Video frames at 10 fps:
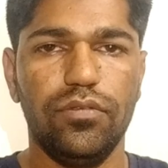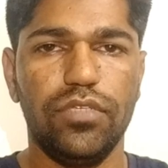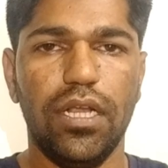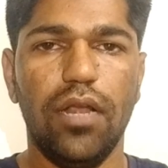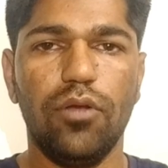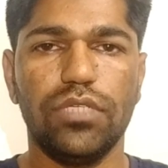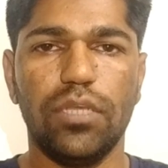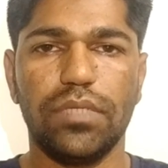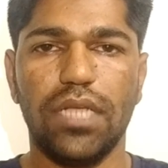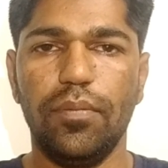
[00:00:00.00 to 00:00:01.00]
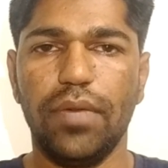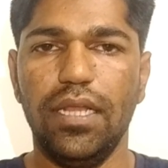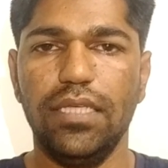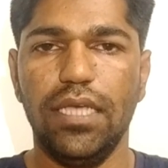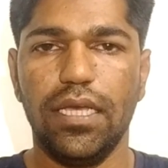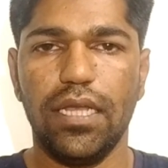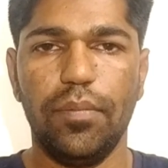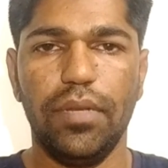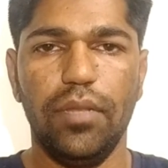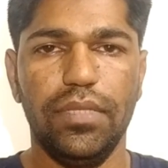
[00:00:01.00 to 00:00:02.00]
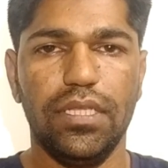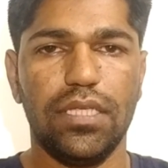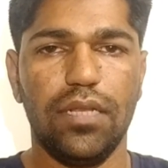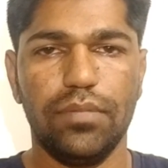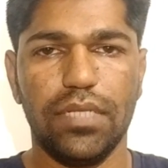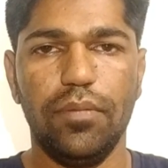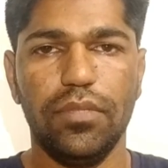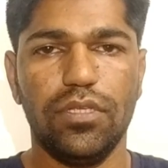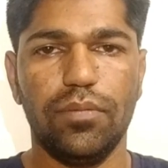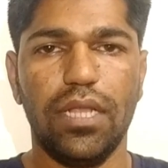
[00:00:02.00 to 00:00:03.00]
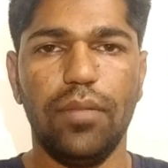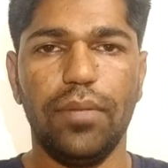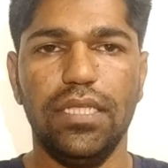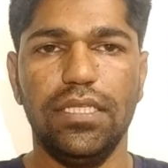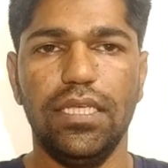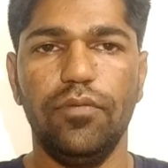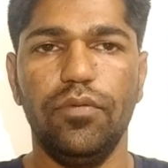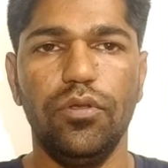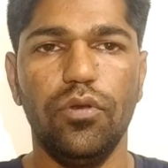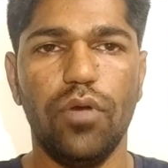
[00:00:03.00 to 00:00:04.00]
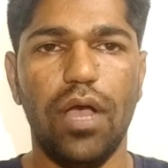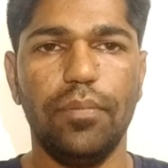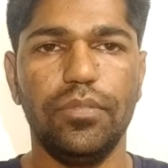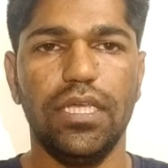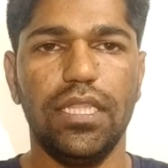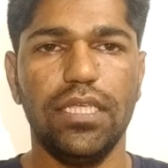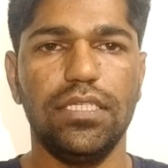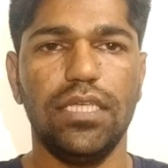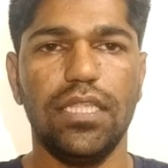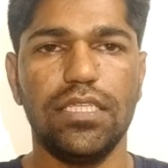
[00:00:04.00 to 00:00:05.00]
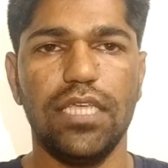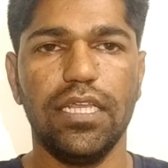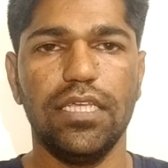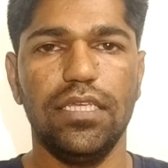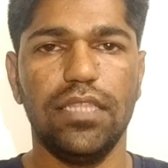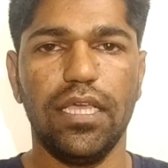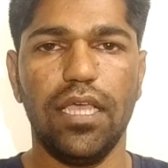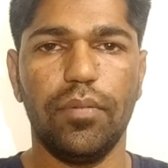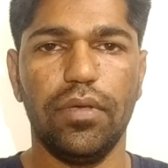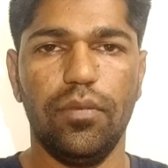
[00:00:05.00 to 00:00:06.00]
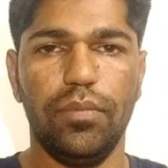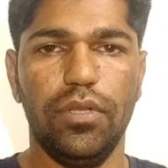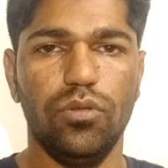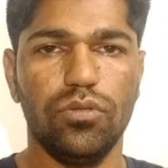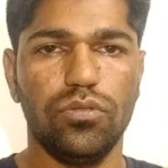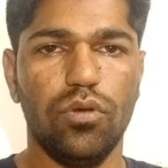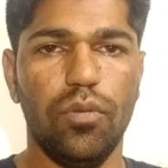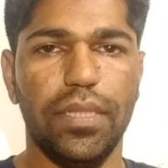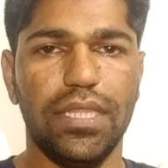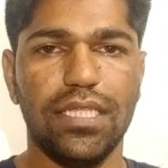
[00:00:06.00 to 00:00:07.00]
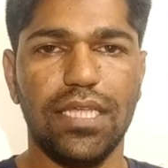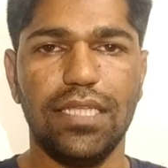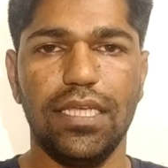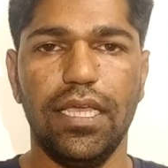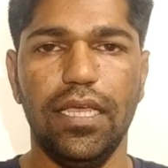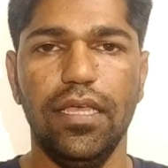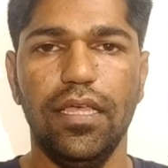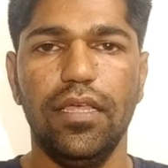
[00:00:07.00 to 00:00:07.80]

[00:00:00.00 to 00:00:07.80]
चैनल को सब्सक्राइब कर लीजिए अगर आपने अभी तक सब्सक्राइब नहीं तो सब्सक्राइब कर लीजिए वीडियो को आप ज्यादा से ज्यादा शेयर कीजिए ताकि आपके अपने दोस्तों को पता चल सके